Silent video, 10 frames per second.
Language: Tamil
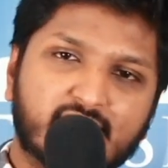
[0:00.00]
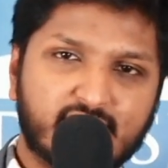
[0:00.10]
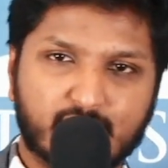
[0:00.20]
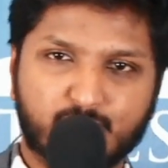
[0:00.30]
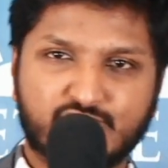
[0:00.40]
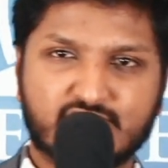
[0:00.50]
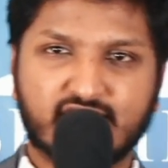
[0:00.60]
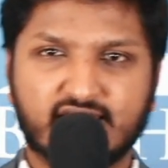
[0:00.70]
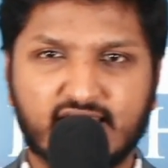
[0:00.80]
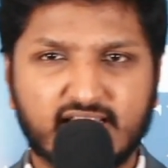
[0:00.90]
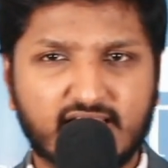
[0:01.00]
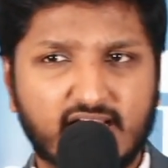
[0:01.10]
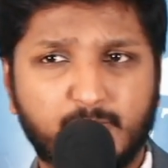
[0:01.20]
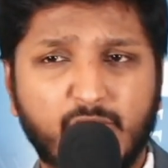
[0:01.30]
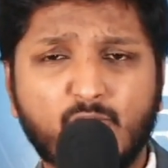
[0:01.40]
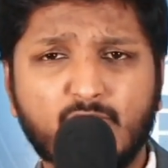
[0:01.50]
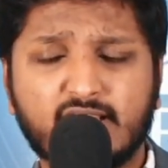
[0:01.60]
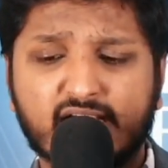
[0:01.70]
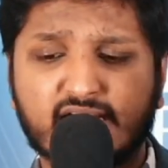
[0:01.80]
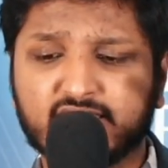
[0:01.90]
இந்த புஸ்தகத்தை எழுதினார்
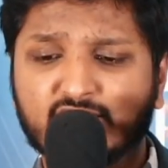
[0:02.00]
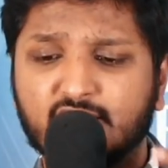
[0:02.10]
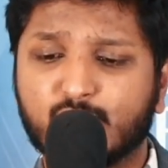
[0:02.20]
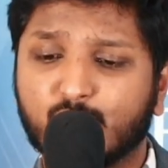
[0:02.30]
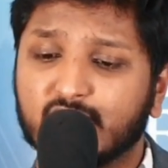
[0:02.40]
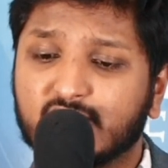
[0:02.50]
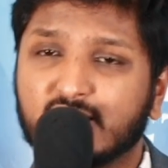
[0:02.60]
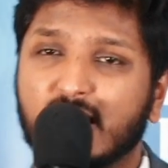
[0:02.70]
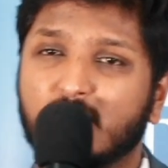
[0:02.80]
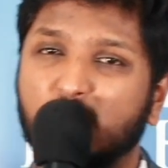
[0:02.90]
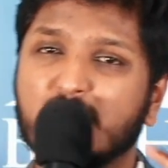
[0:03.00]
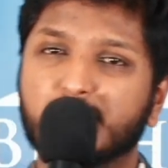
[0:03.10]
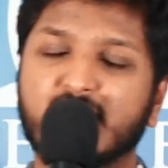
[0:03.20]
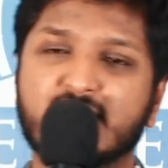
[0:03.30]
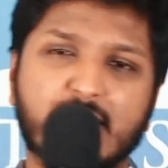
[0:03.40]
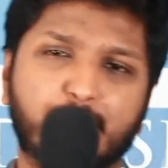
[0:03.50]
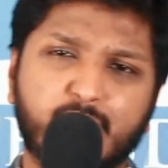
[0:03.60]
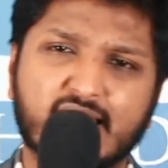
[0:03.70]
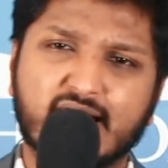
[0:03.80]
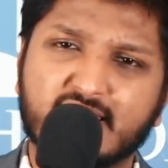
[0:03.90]
பவுலுக்கு கத்தர் கொடுத்ததான வெளிப்பாடு
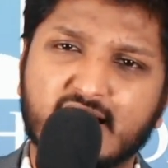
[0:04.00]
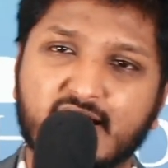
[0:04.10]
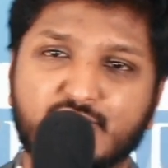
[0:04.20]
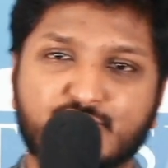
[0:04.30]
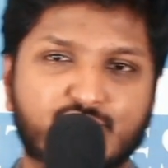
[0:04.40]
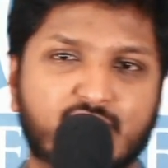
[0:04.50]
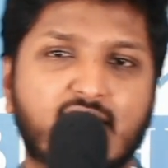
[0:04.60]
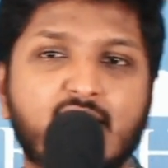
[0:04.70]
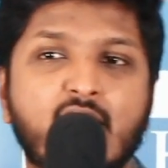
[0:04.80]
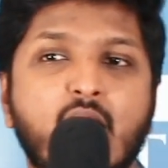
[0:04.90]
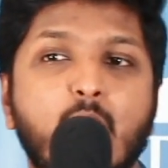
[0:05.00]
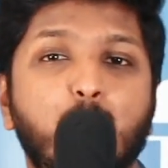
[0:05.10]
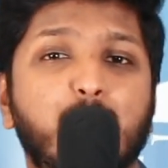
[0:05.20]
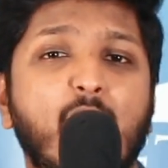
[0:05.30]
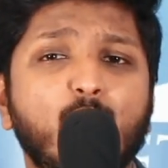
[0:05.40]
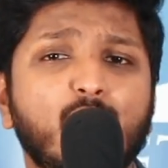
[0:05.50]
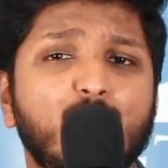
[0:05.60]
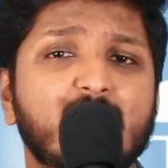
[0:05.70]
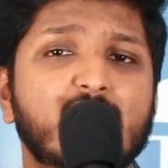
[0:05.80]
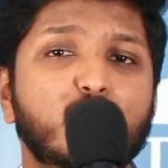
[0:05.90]
எப்போ எழுதினார்னு சொன்னால்
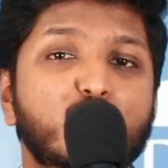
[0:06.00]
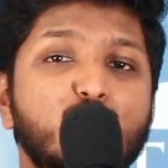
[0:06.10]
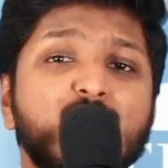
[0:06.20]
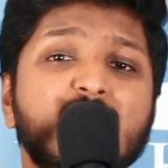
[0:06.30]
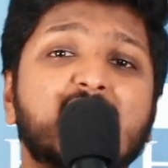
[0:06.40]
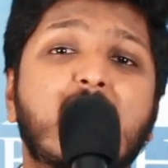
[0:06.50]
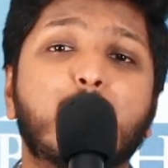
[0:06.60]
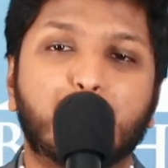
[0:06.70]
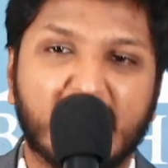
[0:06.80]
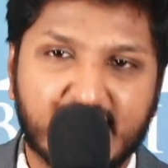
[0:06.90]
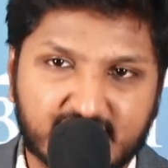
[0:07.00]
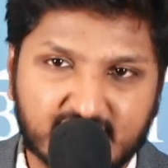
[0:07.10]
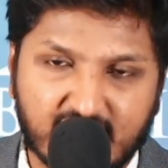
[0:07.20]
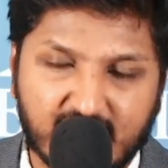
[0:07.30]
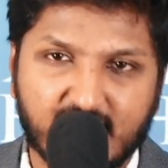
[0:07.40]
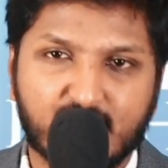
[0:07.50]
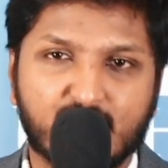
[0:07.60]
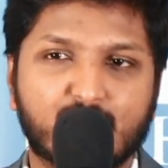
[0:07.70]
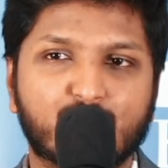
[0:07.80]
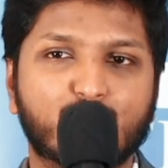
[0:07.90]
பவுலுடைய மூன்றாம் பயணத்தில்
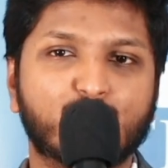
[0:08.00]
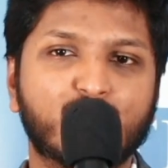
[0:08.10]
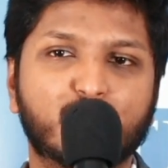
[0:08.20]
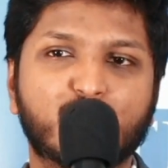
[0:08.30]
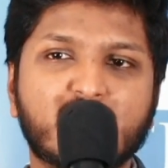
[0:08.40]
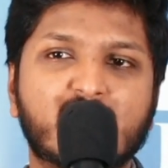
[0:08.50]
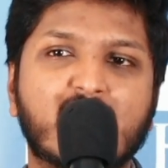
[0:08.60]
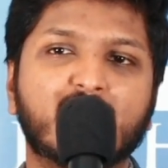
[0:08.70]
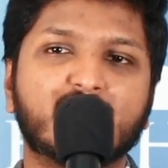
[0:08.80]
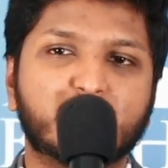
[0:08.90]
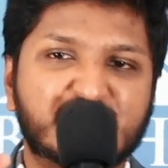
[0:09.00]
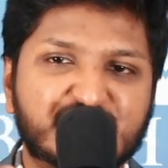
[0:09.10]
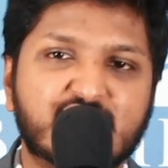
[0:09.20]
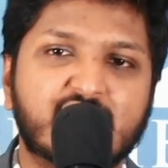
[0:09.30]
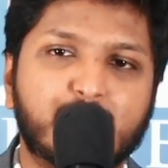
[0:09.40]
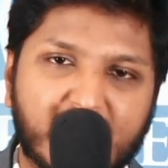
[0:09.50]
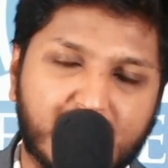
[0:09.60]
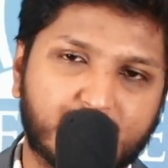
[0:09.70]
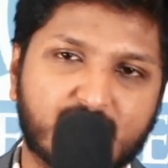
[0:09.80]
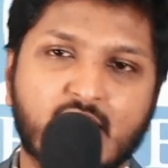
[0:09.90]
மூன்றாவது மிஷினரி
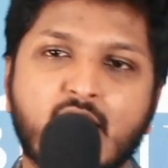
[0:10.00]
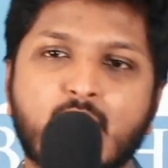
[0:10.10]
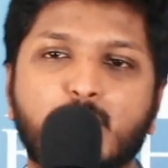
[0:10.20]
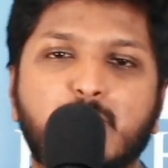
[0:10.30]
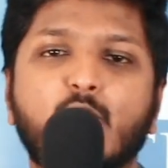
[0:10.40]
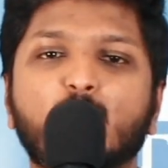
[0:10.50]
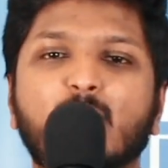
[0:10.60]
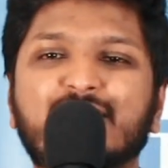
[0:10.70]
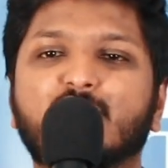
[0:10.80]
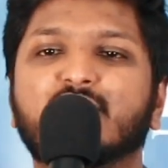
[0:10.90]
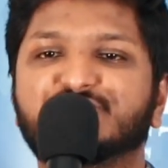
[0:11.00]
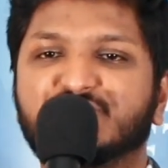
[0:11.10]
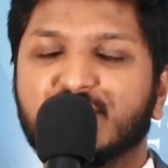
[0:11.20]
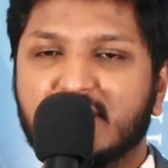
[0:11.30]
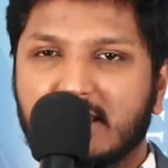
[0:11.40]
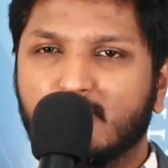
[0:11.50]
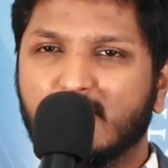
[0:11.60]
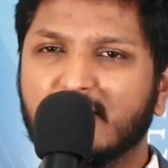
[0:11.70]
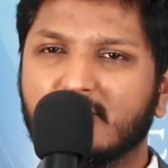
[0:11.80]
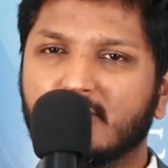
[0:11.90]
பயணம் பவுல் வெண்ட் ஆன் அ ஜேர்னி ஹி
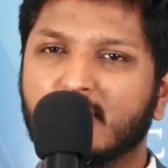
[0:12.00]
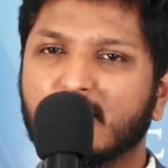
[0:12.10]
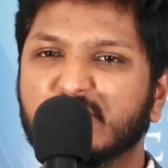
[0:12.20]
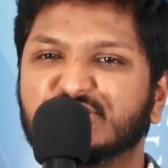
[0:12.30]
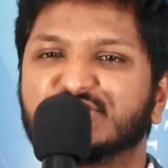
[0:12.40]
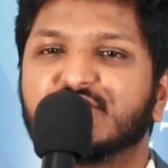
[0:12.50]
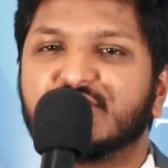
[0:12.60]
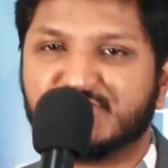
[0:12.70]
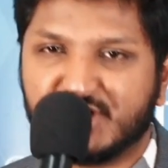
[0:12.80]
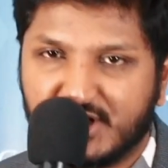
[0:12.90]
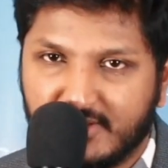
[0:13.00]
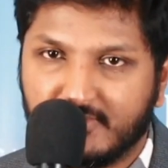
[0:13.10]
வெண்ட் ஆன் அ மிஷினரி ஜேர்னி